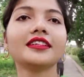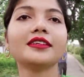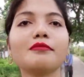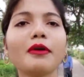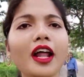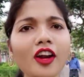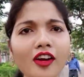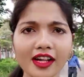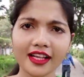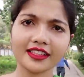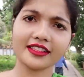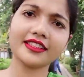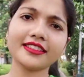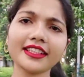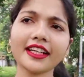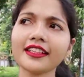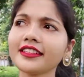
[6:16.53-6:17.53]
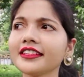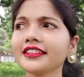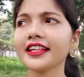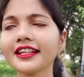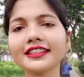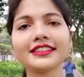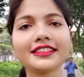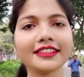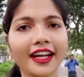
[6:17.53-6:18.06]
ভালো লাগছে চারিদিক
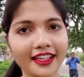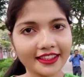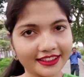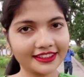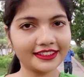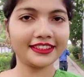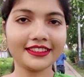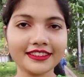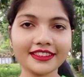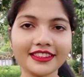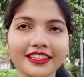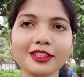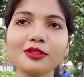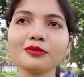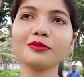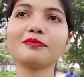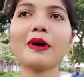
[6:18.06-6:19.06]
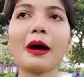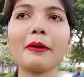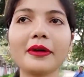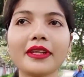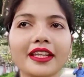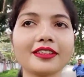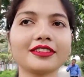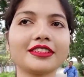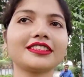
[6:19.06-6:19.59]
দেখছি হাঁটছি কিন্তু পা
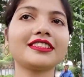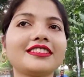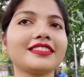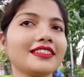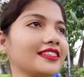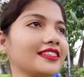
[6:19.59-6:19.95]
ব্যথা করছি